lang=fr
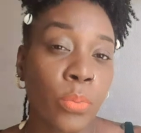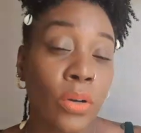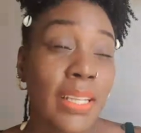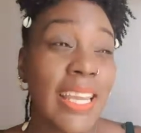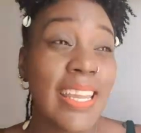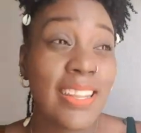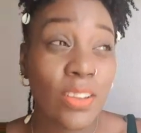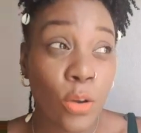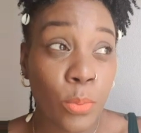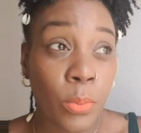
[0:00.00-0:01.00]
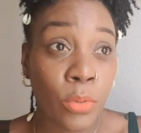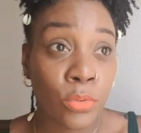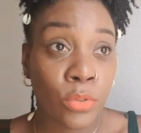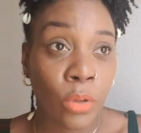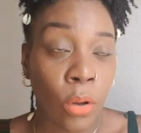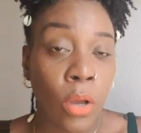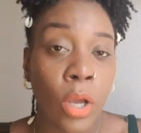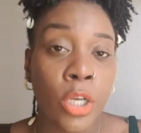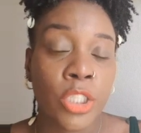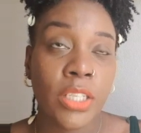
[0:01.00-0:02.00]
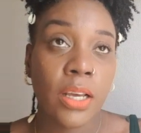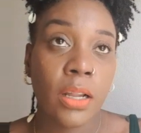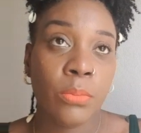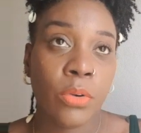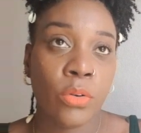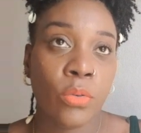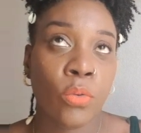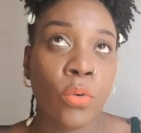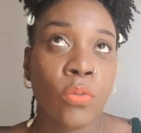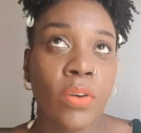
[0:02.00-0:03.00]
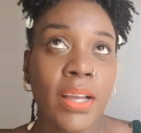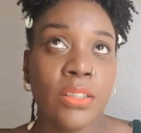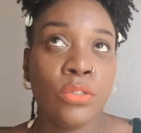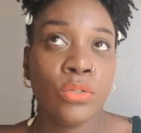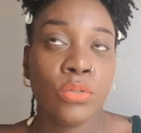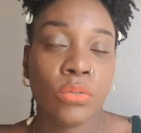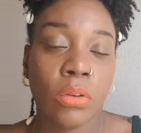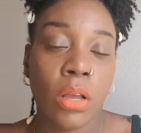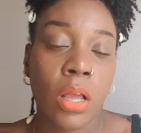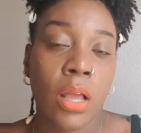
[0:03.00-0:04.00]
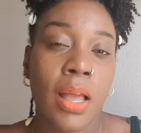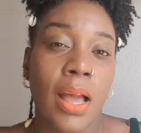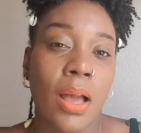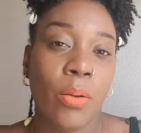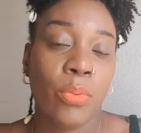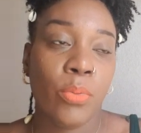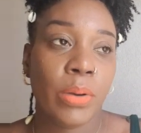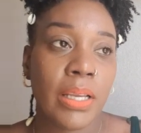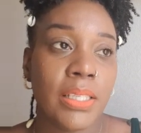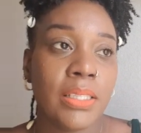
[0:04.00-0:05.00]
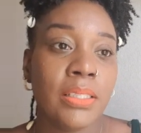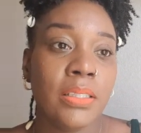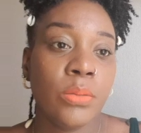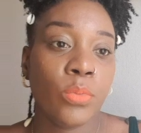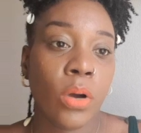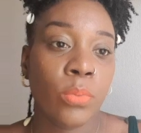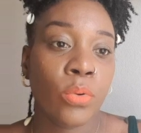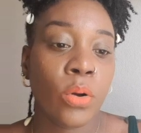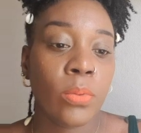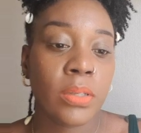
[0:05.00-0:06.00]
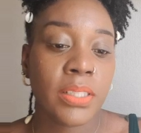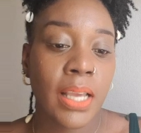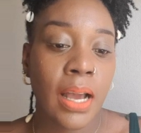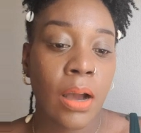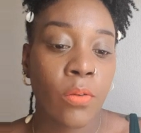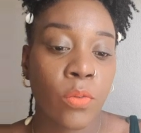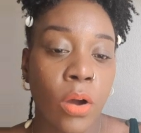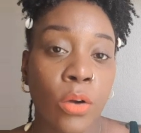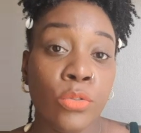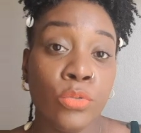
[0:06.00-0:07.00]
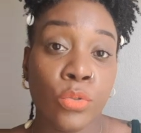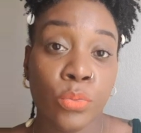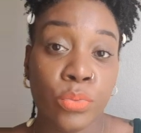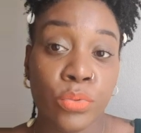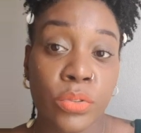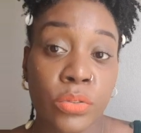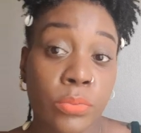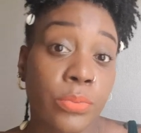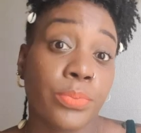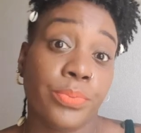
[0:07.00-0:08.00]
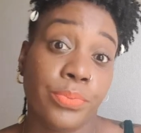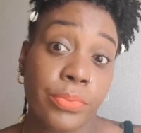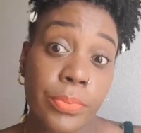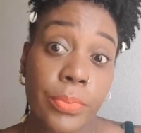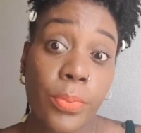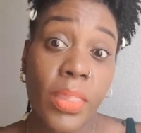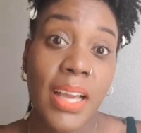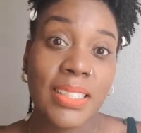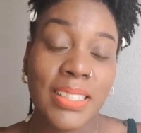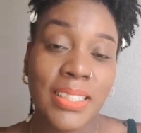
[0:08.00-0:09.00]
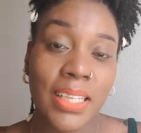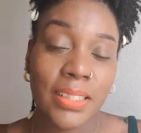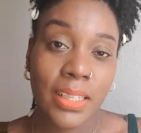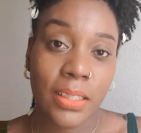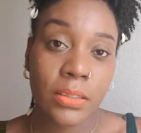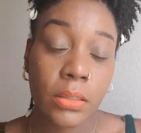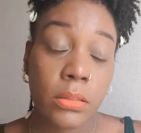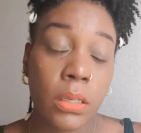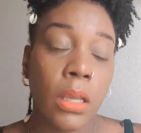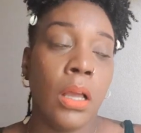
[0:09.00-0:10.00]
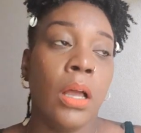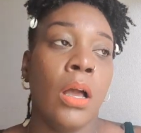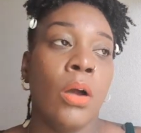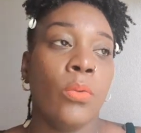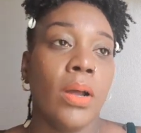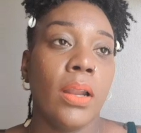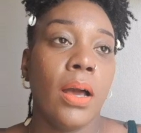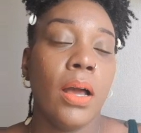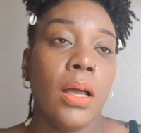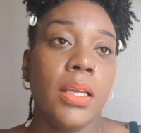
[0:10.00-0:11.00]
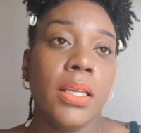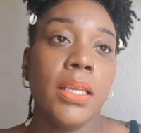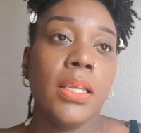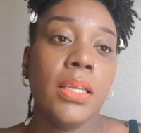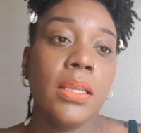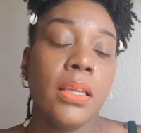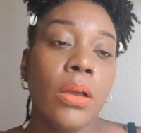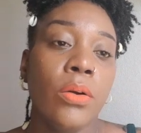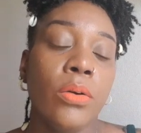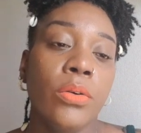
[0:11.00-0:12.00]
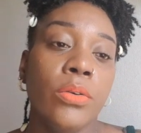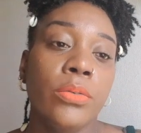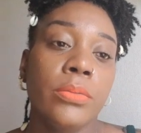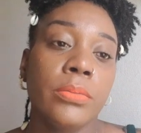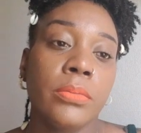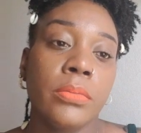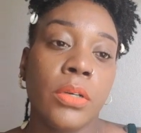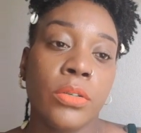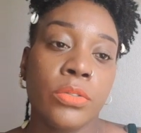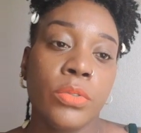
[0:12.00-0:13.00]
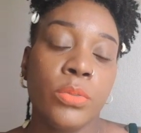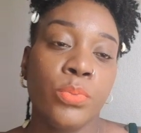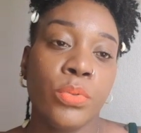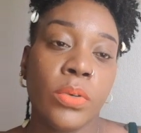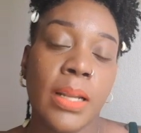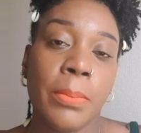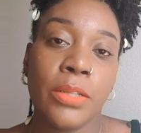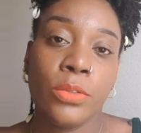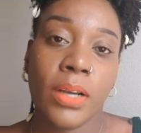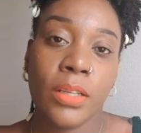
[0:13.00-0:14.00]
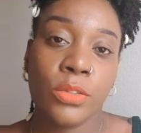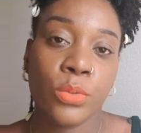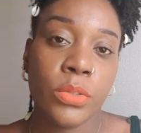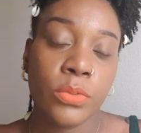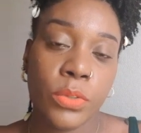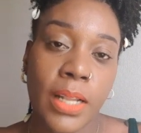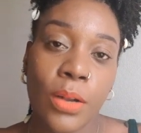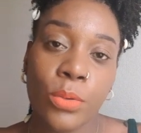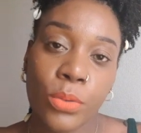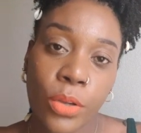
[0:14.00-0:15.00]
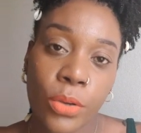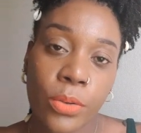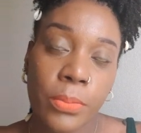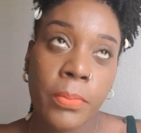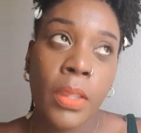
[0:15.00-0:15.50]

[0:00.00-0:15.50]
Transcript: prendre énormément de temps. Généralement, on va être sur à peu près six mois pour commencer à avoir une repousse dite intéressante. Voilà. Et euh, ensuite, pour la maturation au niveau de la longueur,